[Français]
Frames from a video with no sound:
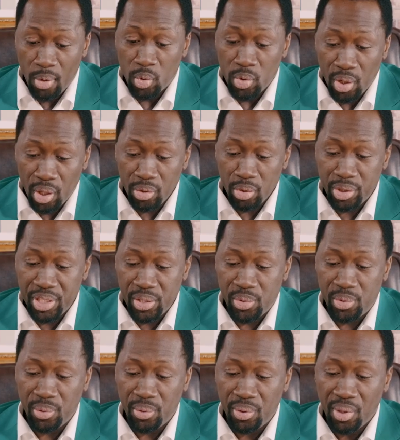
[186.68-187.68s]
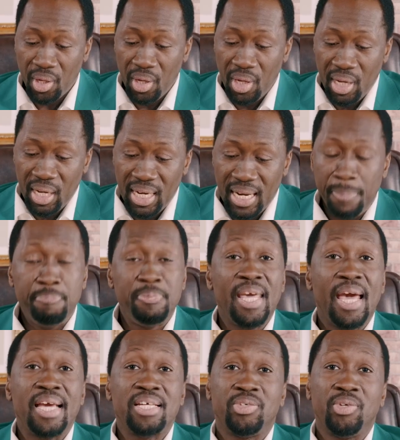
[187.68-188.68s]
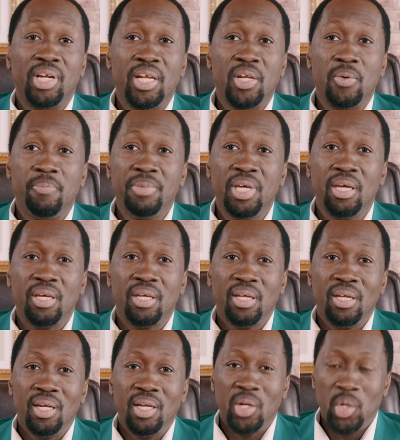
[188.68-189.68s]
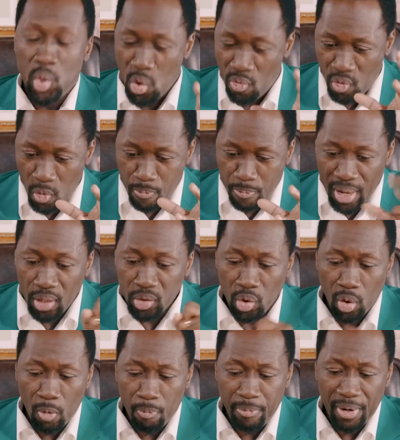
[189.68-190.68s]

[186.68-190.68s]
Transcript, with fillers: et au nom de Jésus, les pièges de l'ennemi ne vous prendront